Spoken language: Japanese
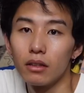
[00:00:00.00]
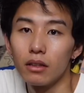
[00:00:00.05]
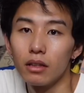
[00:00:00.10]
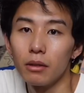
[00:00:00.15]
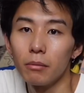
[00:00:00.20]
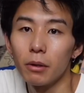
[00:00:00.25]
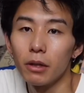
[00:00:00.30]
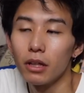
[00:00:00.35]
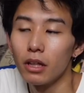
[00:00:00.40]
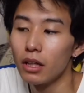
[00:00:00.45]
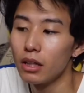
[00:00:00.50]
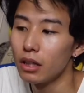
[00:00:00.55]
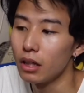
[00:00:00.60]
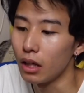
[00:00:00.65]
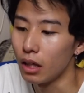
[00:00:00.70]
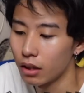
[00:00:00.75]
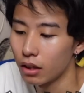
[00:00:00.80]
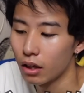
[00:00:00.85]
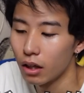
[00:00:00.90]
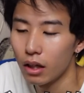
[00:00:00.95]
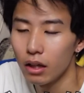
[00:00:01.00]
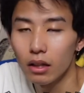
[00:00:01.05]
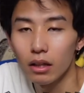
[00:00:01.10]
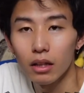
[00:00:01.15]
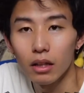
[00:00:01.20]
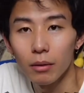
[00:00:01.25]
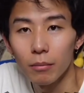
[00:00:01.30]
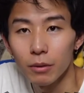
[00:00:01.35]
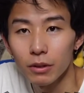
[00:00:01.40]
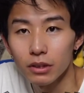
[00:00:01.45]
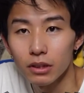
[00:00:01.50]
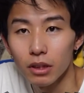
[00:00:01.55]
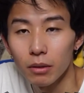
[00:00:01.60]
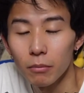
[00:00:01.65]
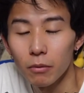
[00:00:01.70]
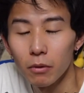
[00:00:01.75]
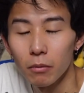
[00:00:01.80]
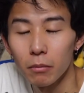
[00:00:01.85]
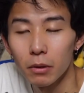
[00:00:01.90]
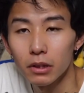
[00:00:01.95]
今家に帰ってきました
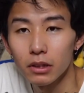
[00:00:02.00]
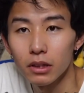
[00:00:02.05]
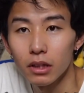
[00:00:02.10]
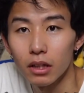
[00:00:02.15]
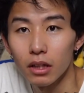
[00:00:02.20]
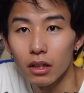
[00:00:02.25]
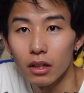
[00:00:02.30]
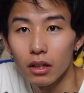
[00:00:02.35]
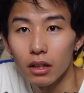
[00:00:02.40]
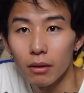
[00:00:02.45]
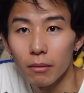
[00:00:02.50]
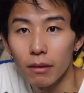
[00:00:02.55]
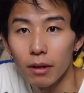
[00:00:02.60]
もうマジでねやば